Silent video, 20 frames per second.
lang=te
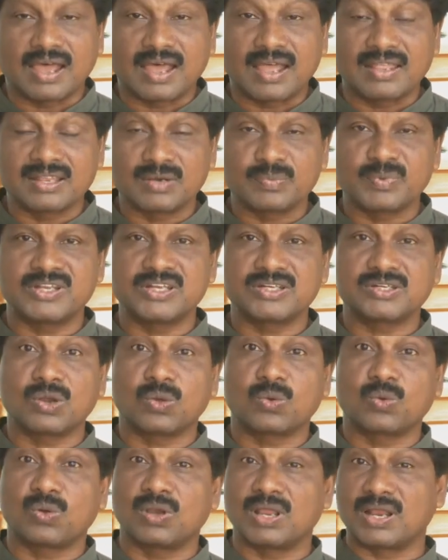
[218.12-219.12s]
ఆంధ్రప్రదేశ్లో
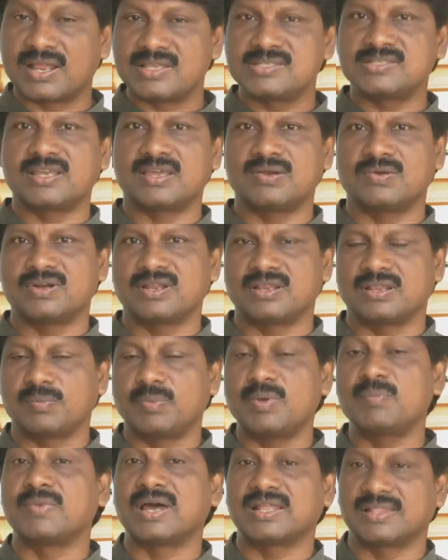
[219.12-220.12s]
కుల రాజకీయాలు ఉన్నాయి
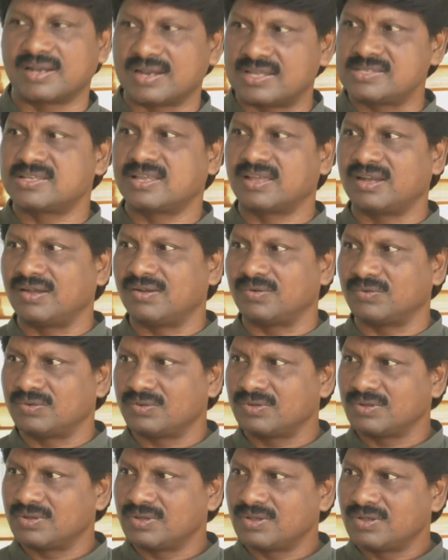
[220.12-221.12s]
తప్ప మత రాజకీయాలు లేవు
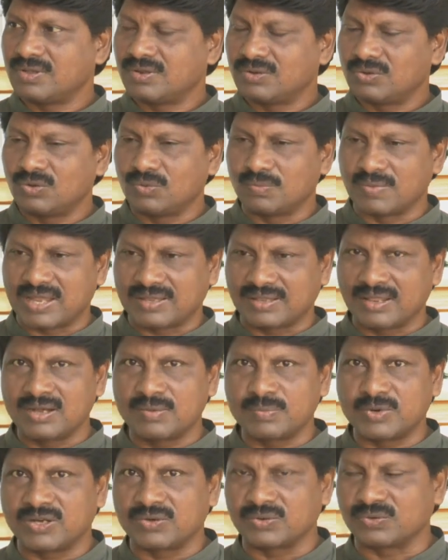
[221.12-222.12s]
నువ్వు
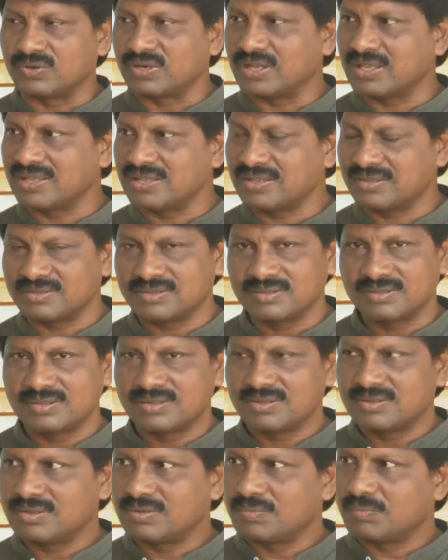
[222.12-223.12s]
మతాన్ని పట్టుకుని
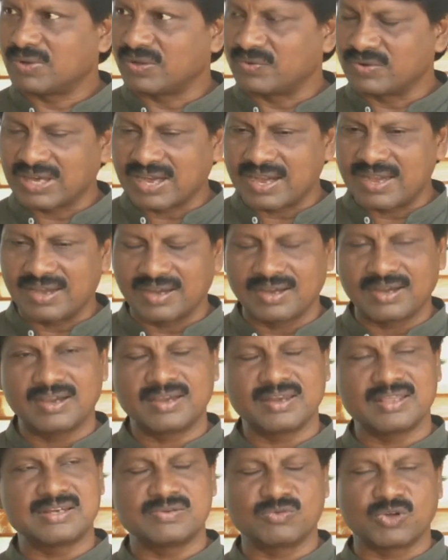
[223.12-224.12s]
పవన్ కళ్యాణ్
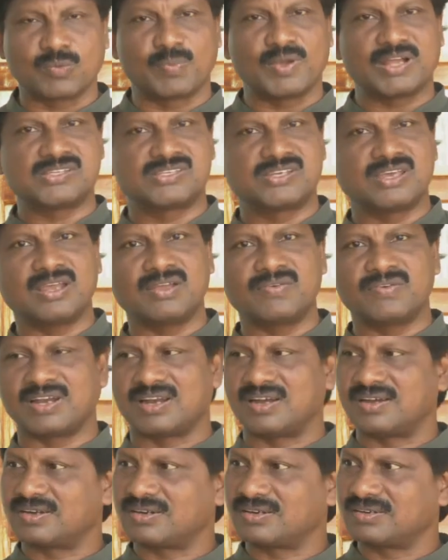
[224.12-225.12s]
అంటే ఒక పక్క చేగువేర
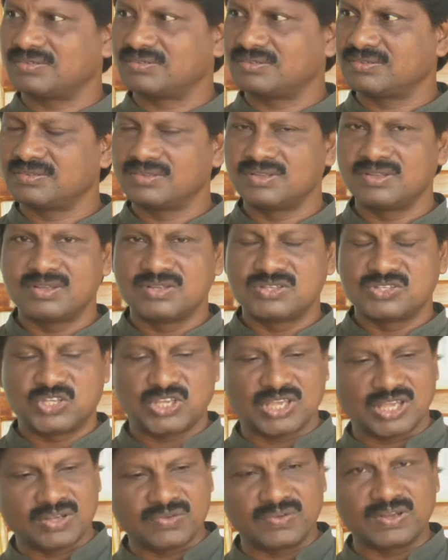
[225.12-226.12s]
అంటాడు
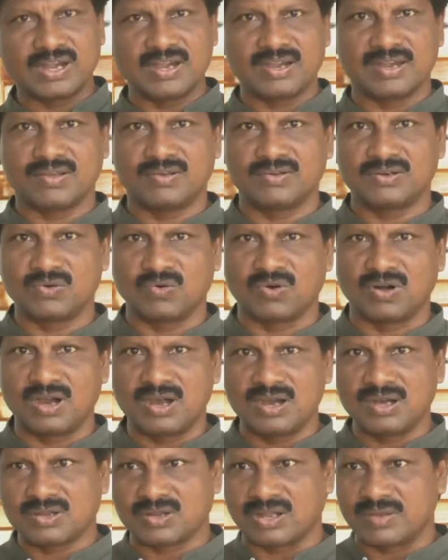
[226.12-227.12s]
చేగువేర అంటే ఎవరు
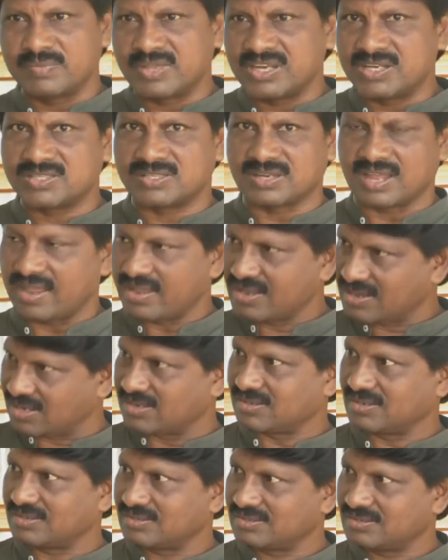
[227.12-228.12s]
వరల్డ్ కమ్యూనిస్ట్
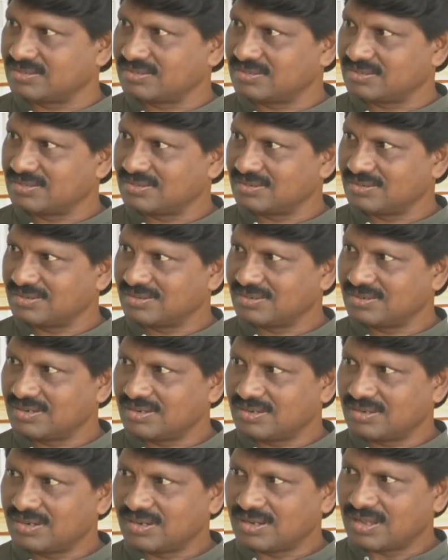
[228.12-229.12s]
ఐకాన్
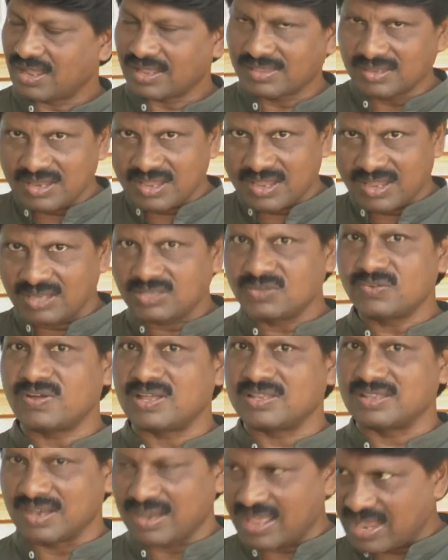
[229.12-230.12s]
అతని
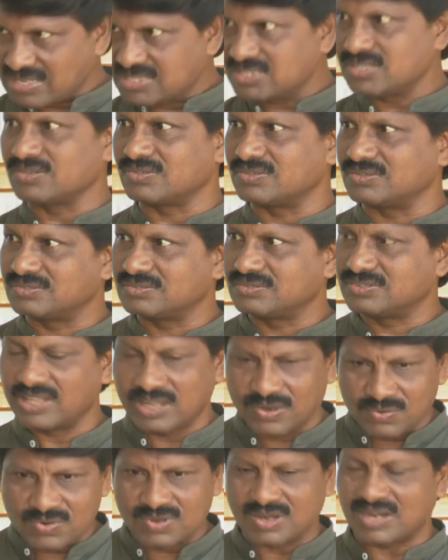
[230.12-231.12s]
హేతువాది నాస్తికుడు
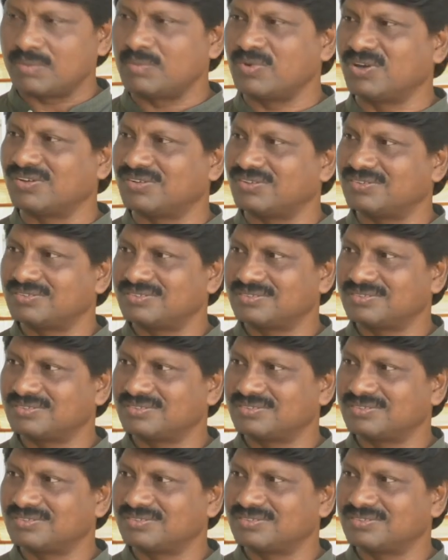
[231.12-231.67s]
దేవుణ్ణి నమ్ముడు